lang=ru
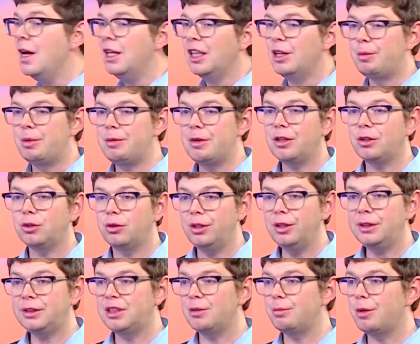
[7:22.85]
Например,
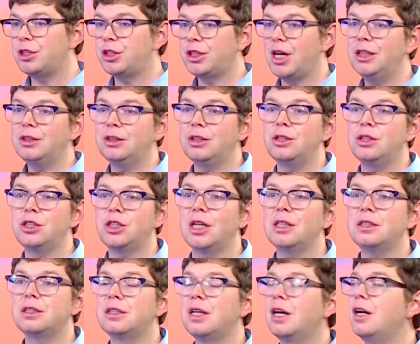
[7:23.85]
туристы обращаются
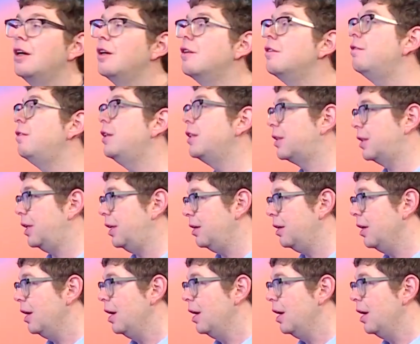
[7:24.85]
сейчас за визой